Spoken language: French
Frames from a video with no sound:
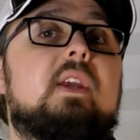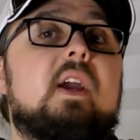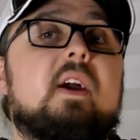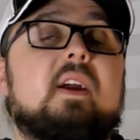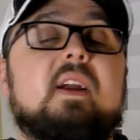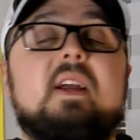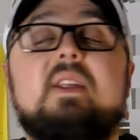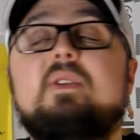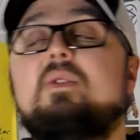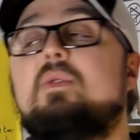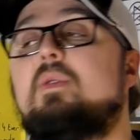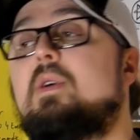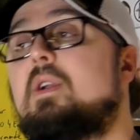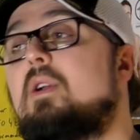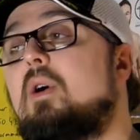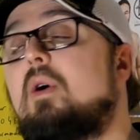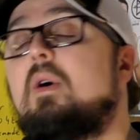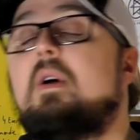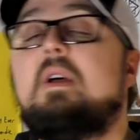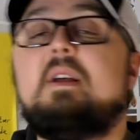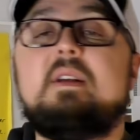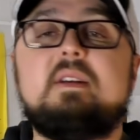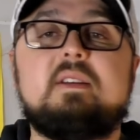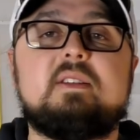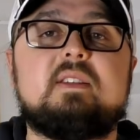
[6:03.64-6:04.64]
Gargano. Alors,
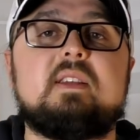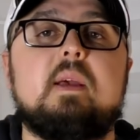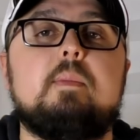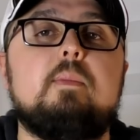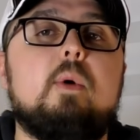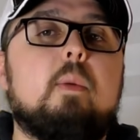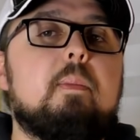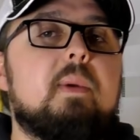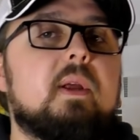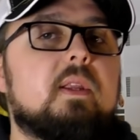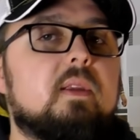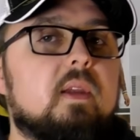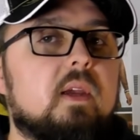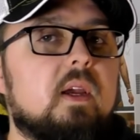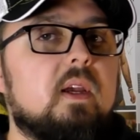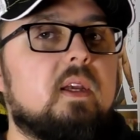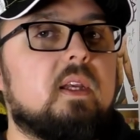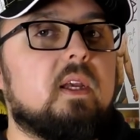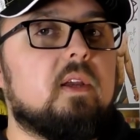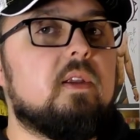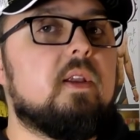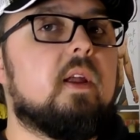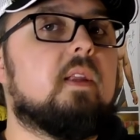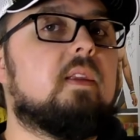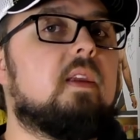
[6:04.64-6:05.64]
ça m'embêterait qu'il
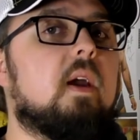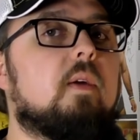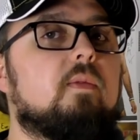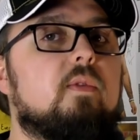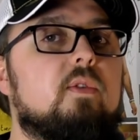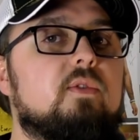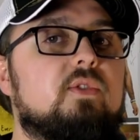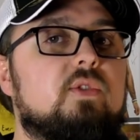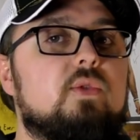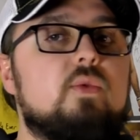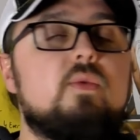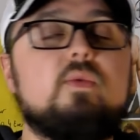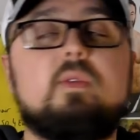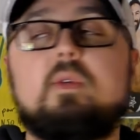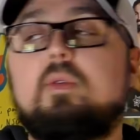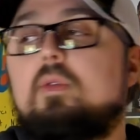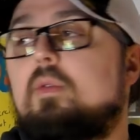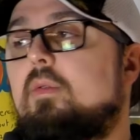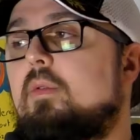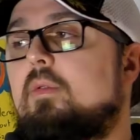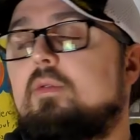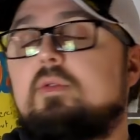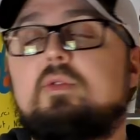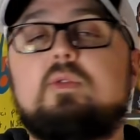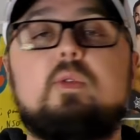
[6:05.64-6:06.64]
y ait une intervention,
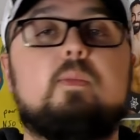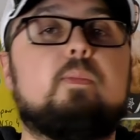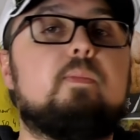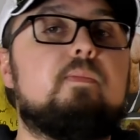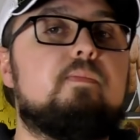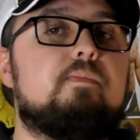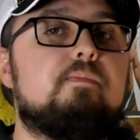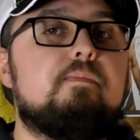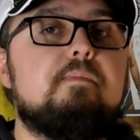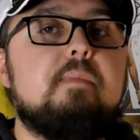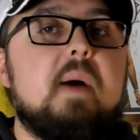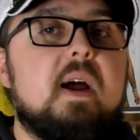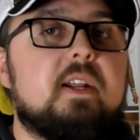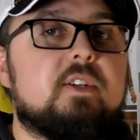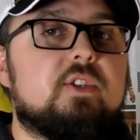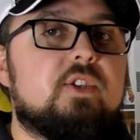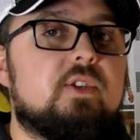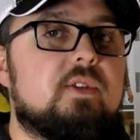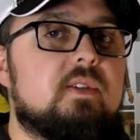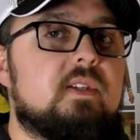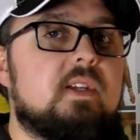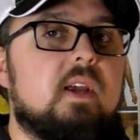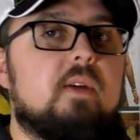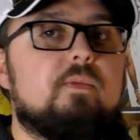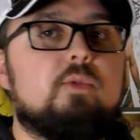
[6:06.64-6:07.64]
que ce match
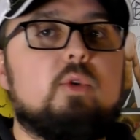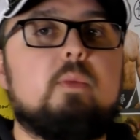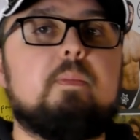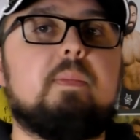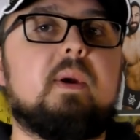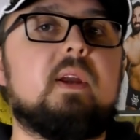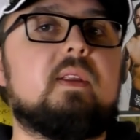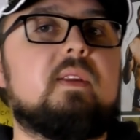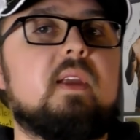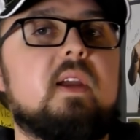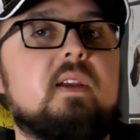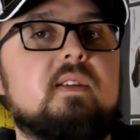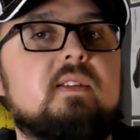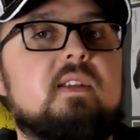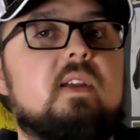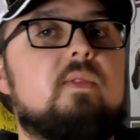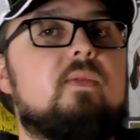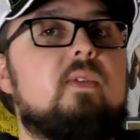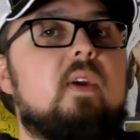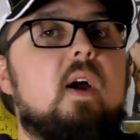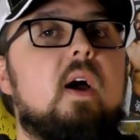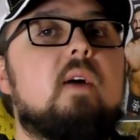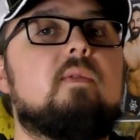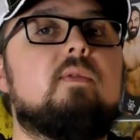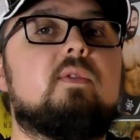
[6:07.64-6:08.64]
serve de prétexte à
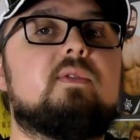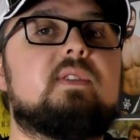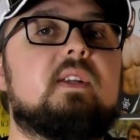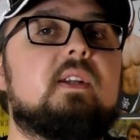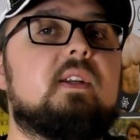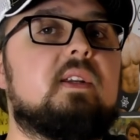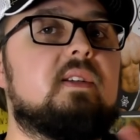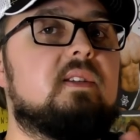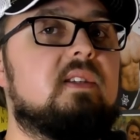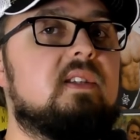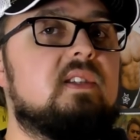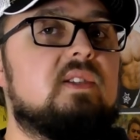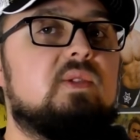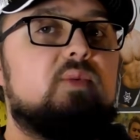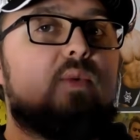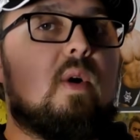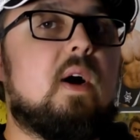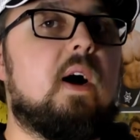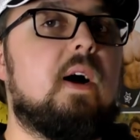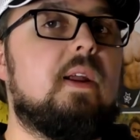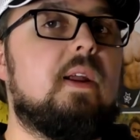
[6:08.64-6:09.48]
faire avancer les histoires